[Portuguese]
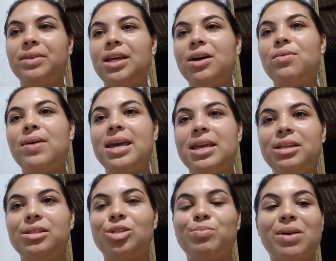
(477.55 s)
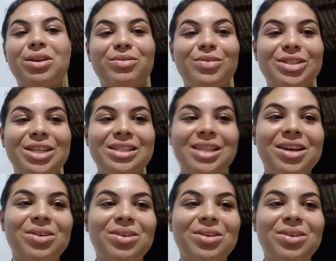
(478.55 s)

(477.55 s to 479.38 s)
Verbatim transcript: Então é isso, espero que vocês tenham